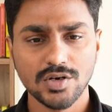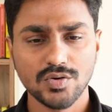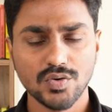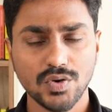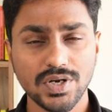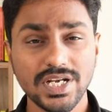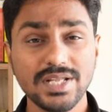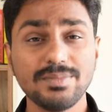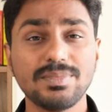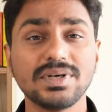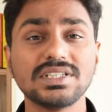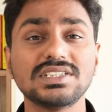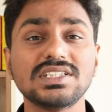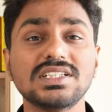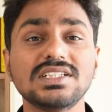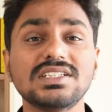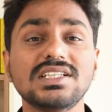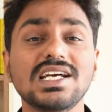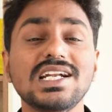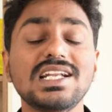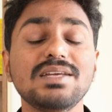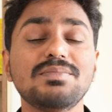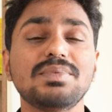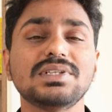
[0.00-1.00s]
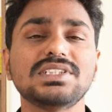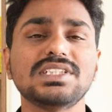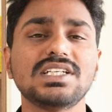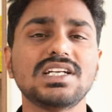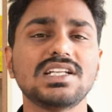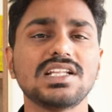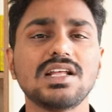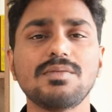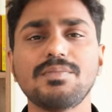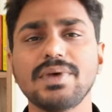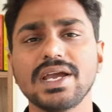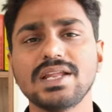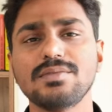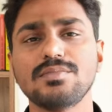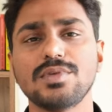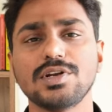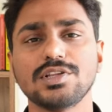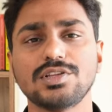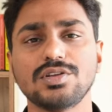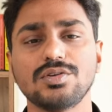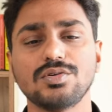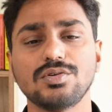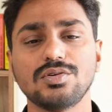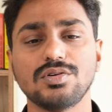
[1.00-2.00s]
டுவெண்ட்டி பர்சன்ட் தேர்ட்டி பர்சன்ட் தான்
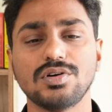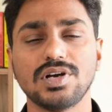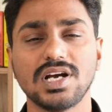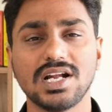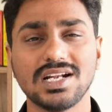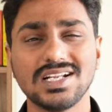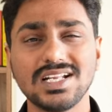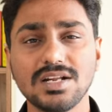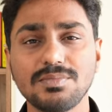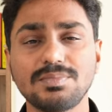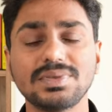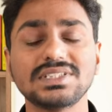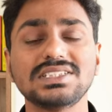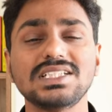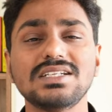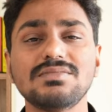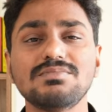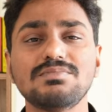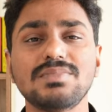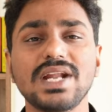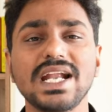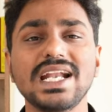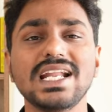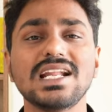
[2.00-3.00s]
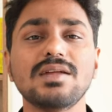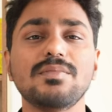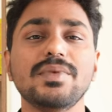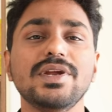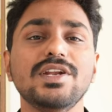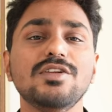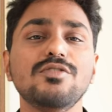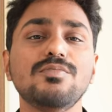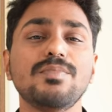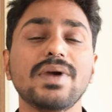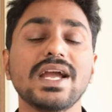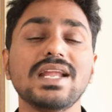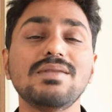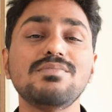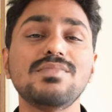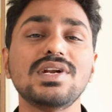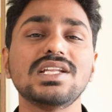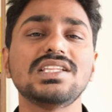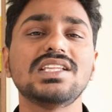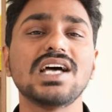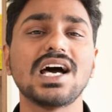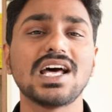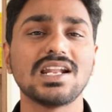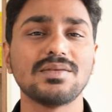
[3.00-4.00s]
பயன்படுத்துகிறோம் ஹண்ட்ரட் பர்சன்ட் பிரெயினை நம்ம இன்னும்
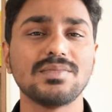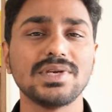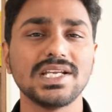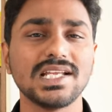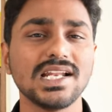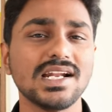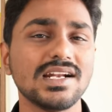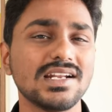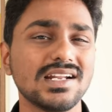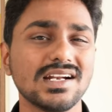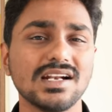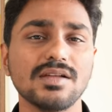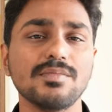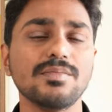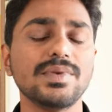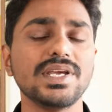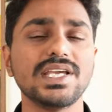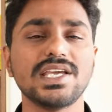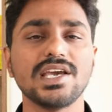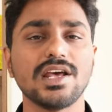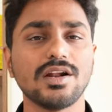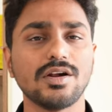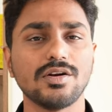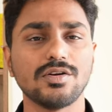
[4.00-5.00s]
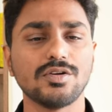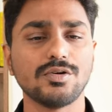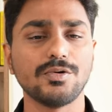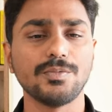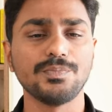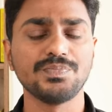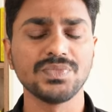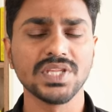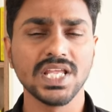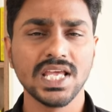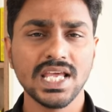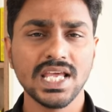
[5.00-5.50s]
பயன்படுத்த ஆரம்பிக்கலன்ற நம்பிக்கையாக இருக்கட்டும்